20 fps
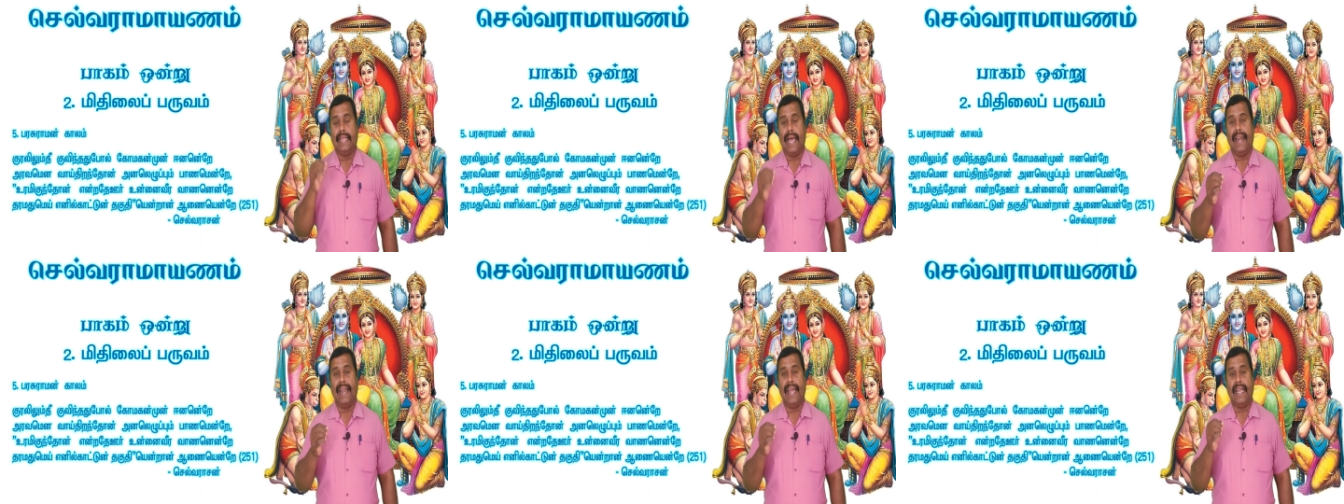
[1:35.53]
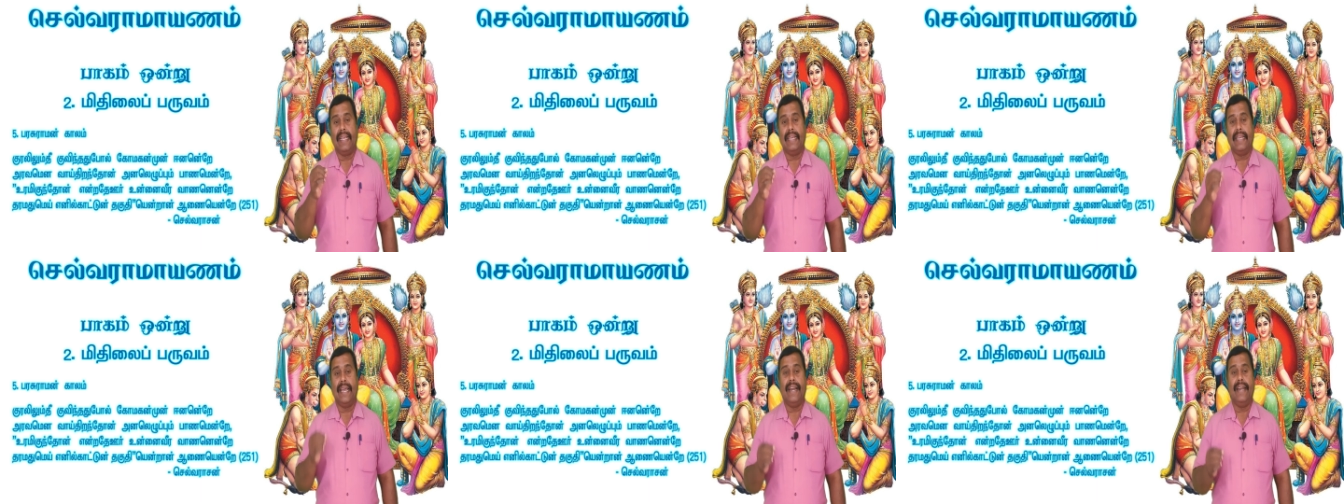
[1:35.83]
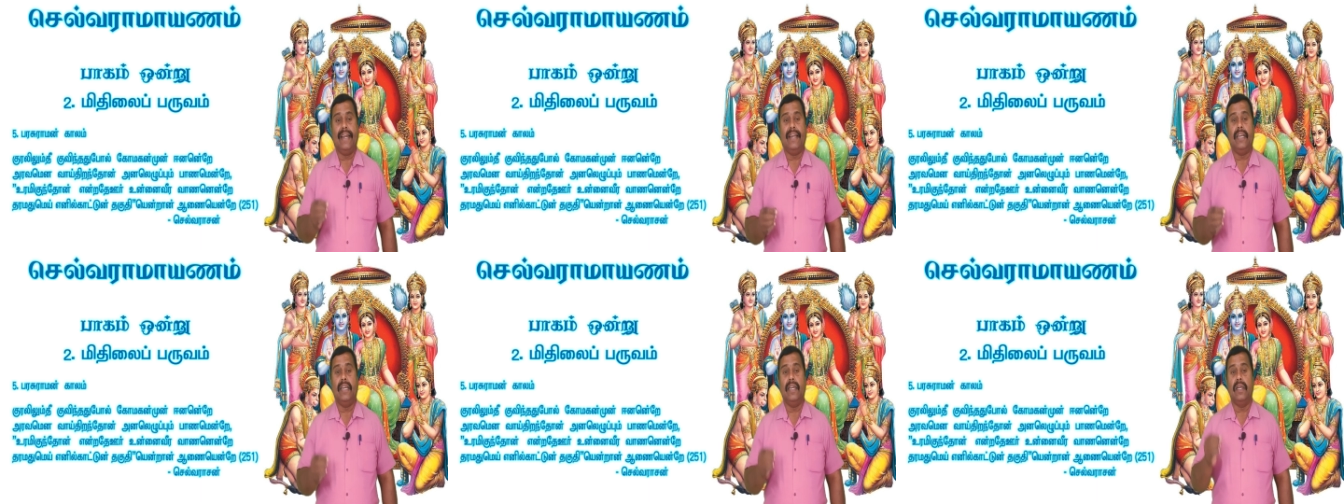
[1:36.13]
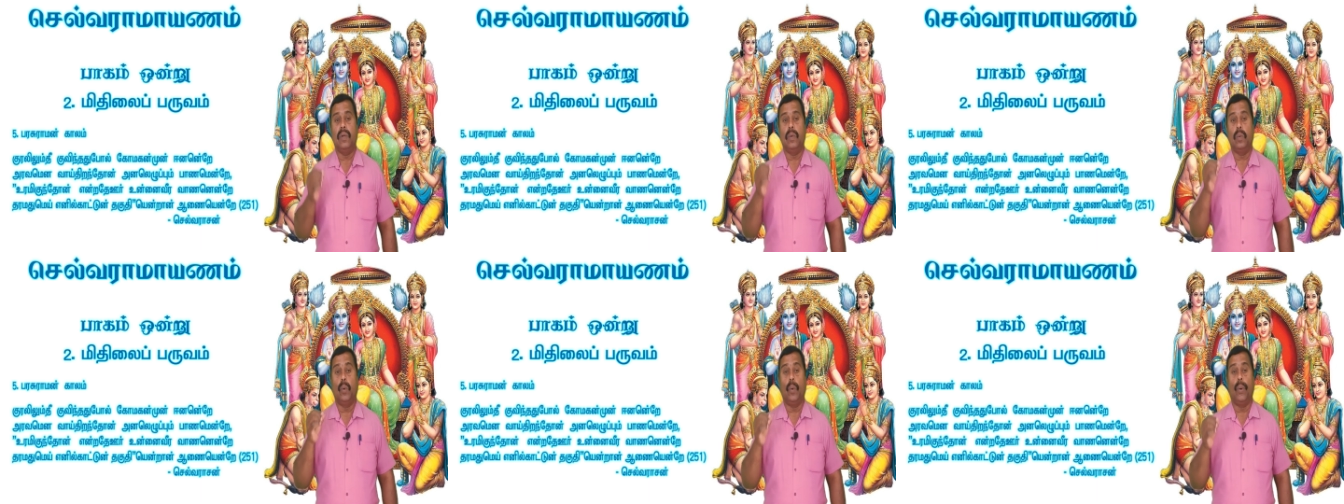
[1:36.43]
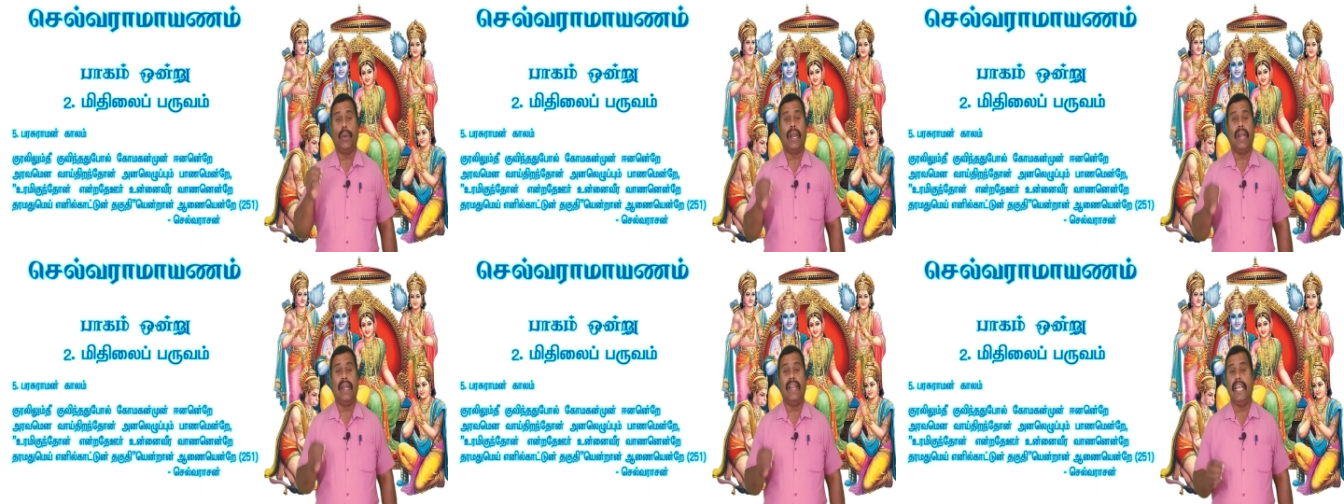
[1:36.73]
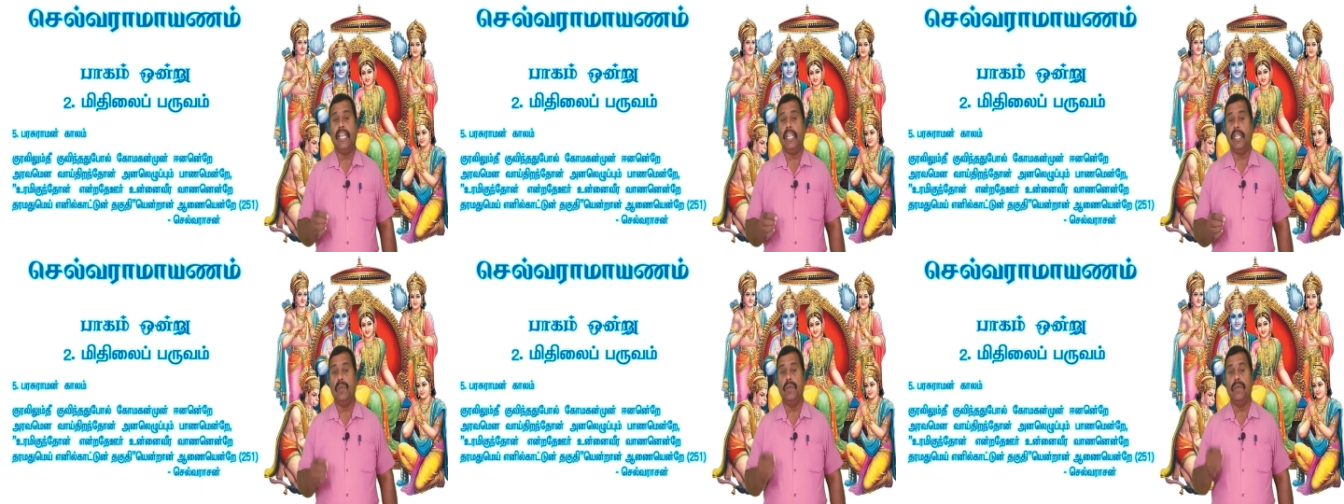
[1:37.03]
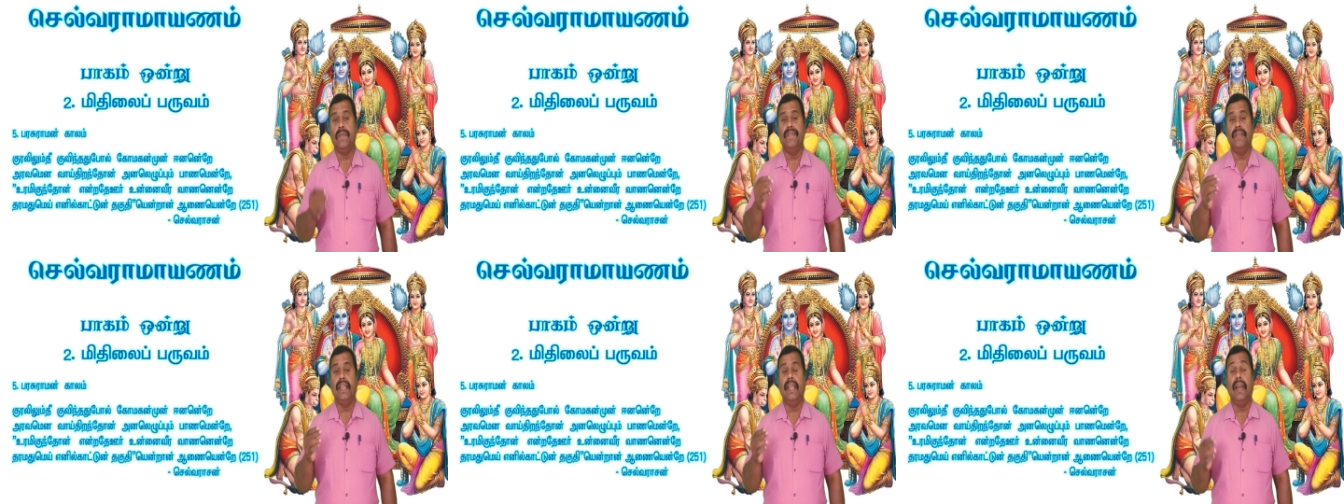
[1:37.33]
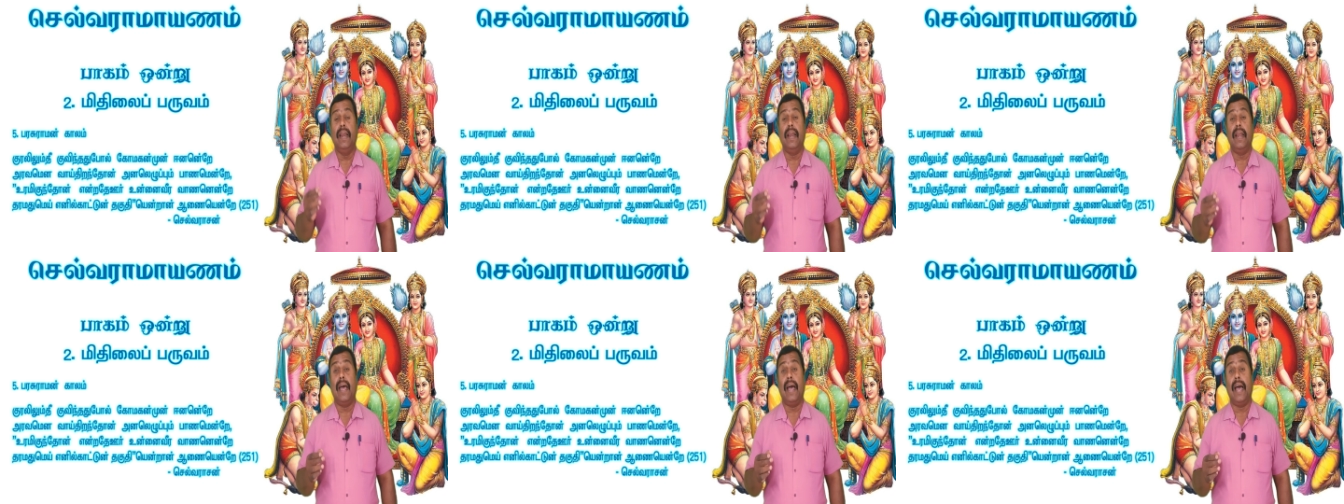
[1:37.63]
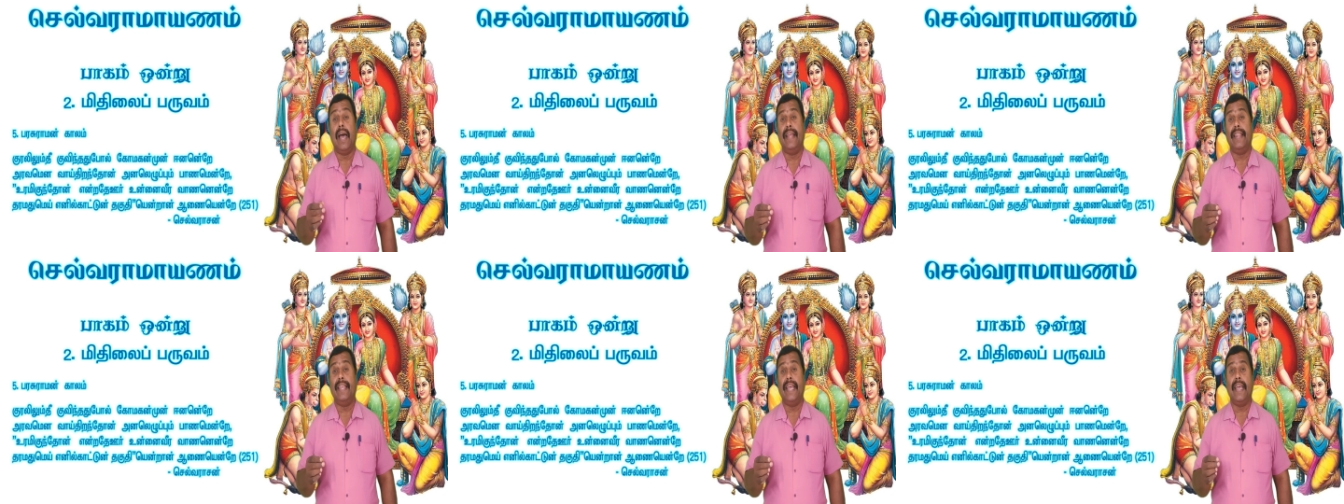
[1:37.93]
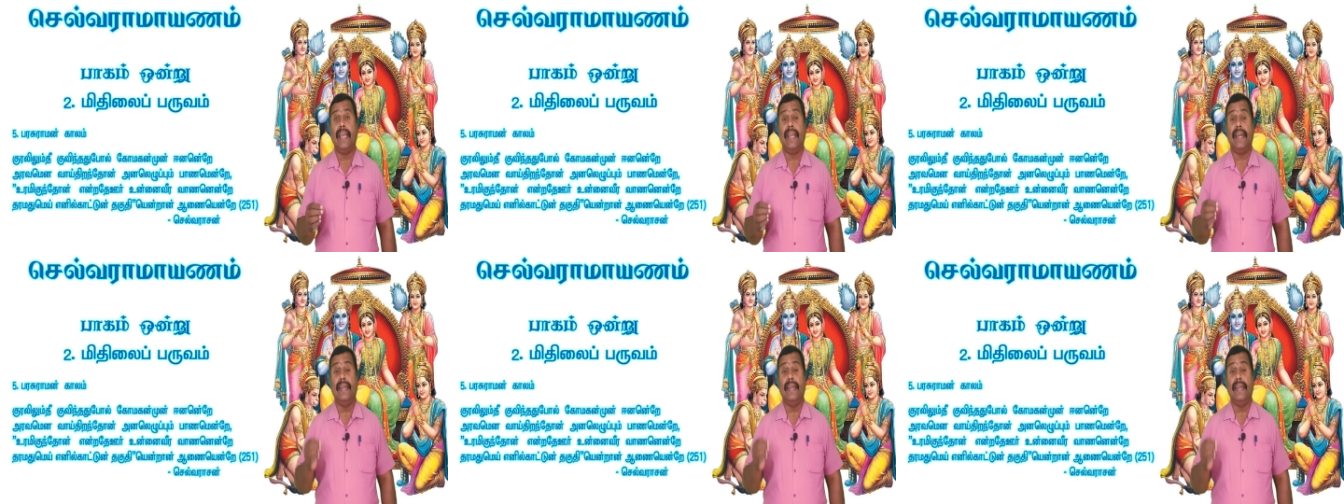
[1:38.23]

தனக்கென்று குரல் எதுவும் இல்லாத